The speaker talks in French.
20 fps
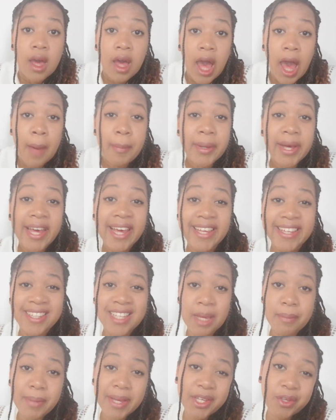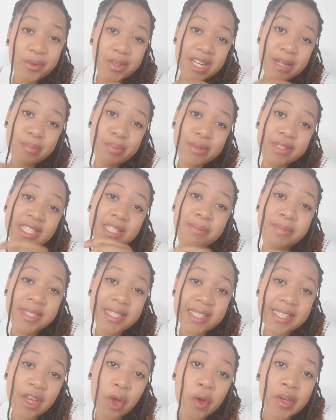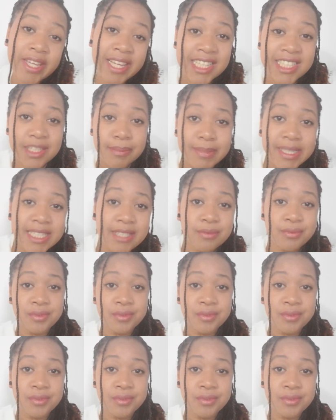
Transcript: Après, il n'y a pas que des possibilités orgasmiques,